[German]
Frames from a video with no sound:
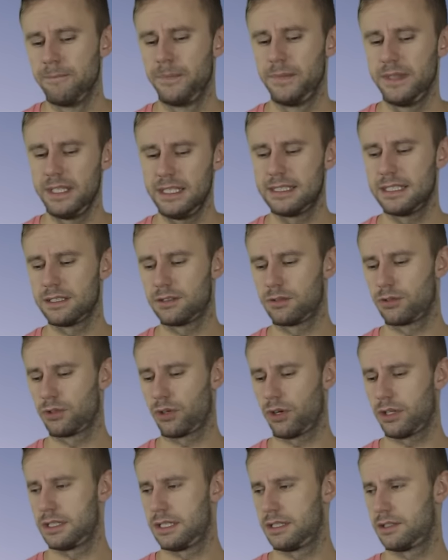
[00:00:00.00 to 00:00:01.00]

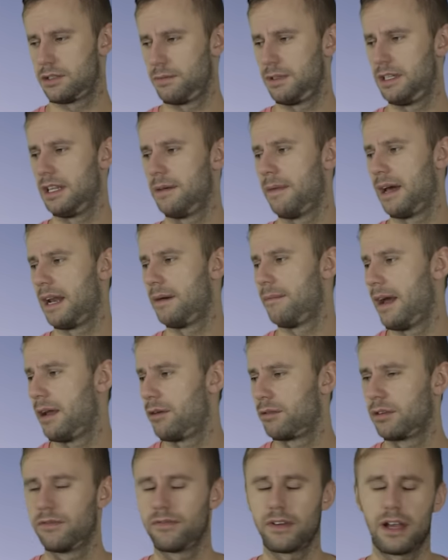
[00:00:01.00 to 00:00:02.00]
Nichtsdestotrotz hast du mich nach meiner
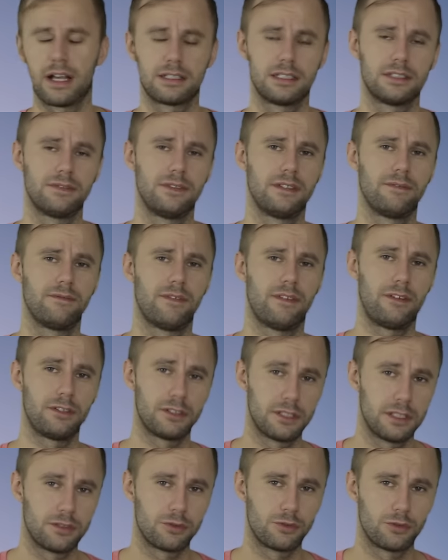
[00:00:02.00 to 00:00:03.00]
Meinung gefragt, deswegen
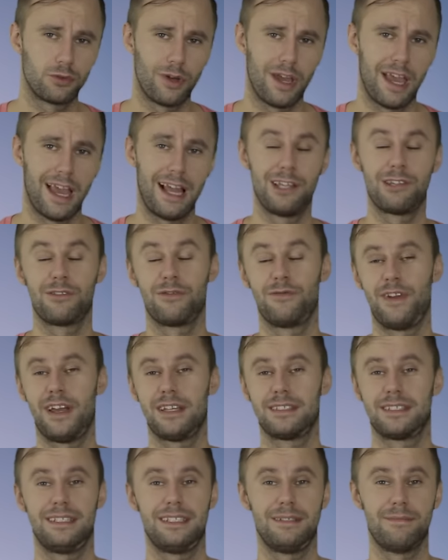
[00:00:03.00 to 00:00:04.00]
wollte ich so ehrlich und
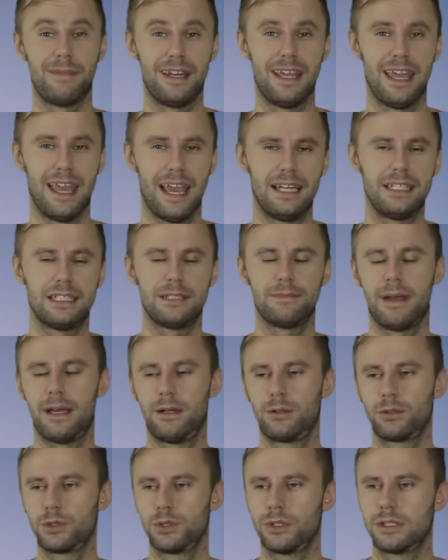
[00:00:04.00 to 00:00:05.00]
fair sein, dir meine ehrliche
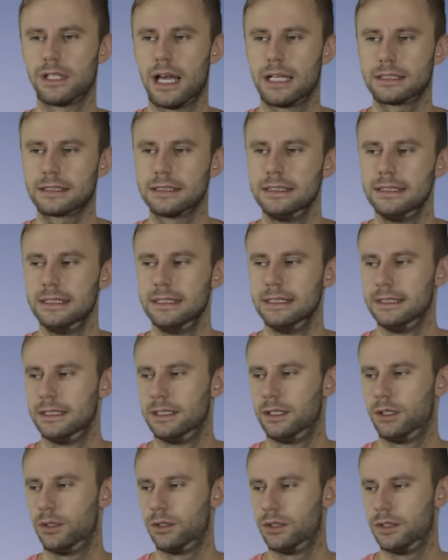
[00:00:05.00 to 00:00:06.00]
Meinung zu sagen.
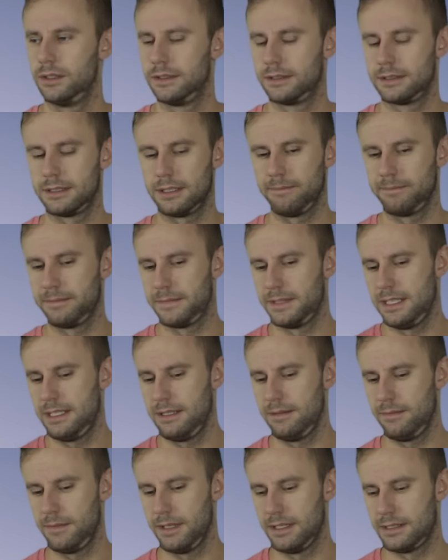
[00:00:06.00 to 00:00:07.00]
Und
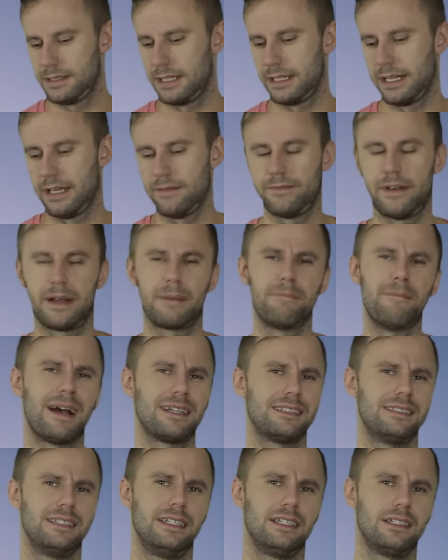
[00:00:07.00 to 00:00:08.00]
die ist halt einfach,
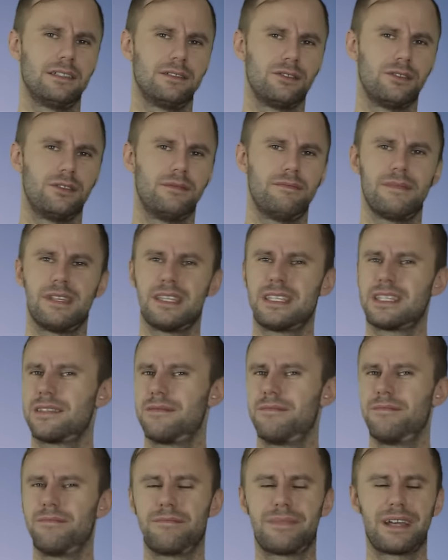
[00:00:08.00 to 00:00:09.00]
mach's nicht. So,
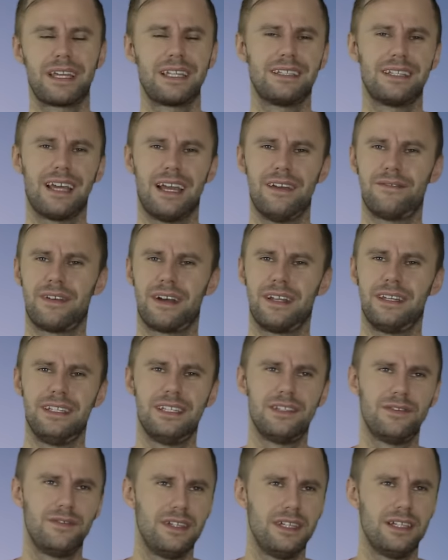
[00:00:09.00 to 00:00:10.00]
es bringt einfach
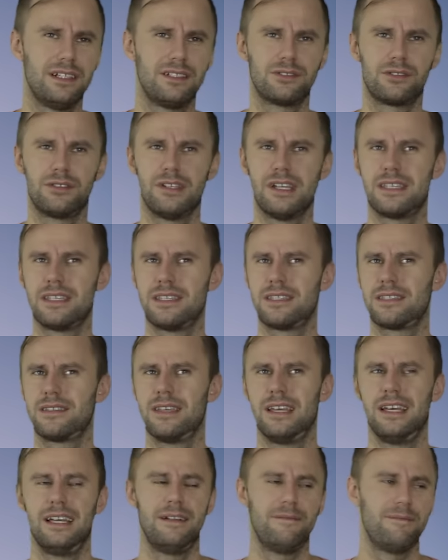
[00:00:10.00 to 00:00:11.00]
nicht viel. So, es ist,
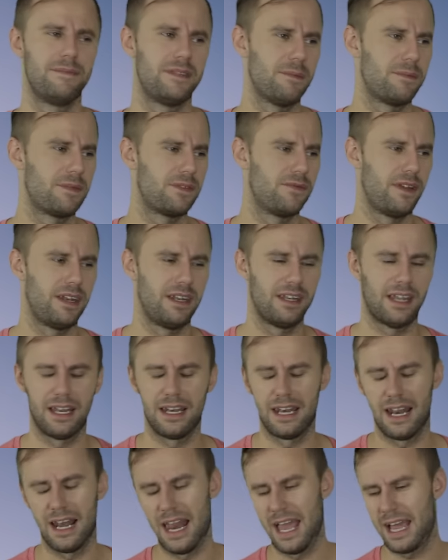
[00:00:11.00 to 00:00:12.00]
selbst wenn
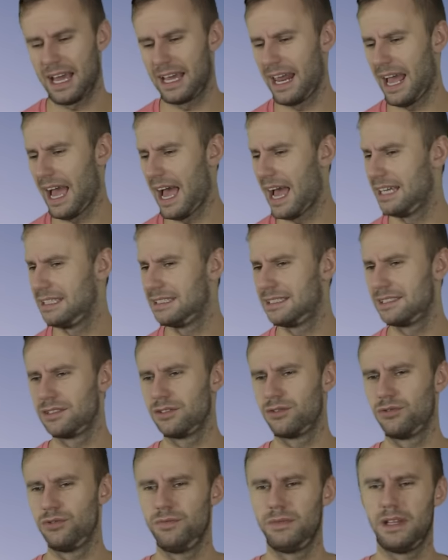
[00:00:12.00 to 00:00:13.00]
dein Lehrer der
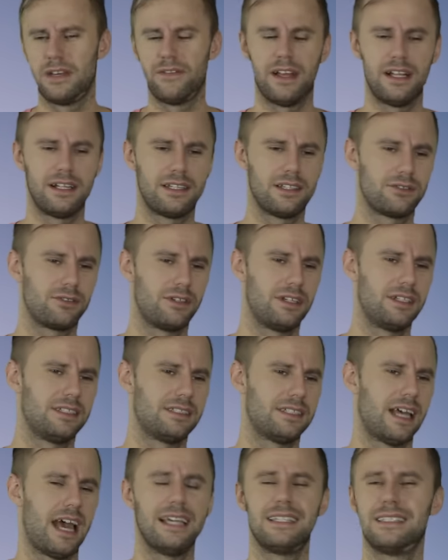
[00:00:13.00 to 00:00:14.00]
heißeste Typ der Welt ist oder
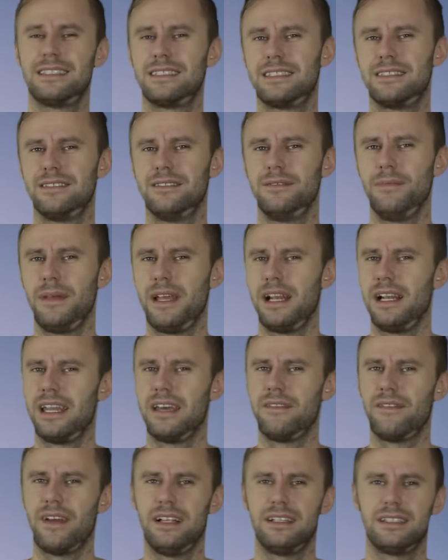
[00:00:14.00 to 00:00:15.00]
das heißeste Mädel
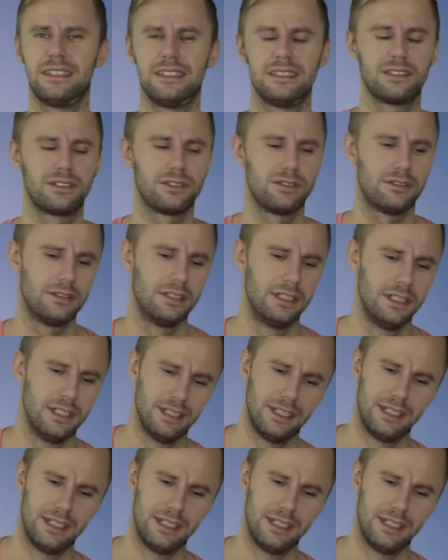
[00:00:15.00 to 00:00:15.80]
der Welt ist, so,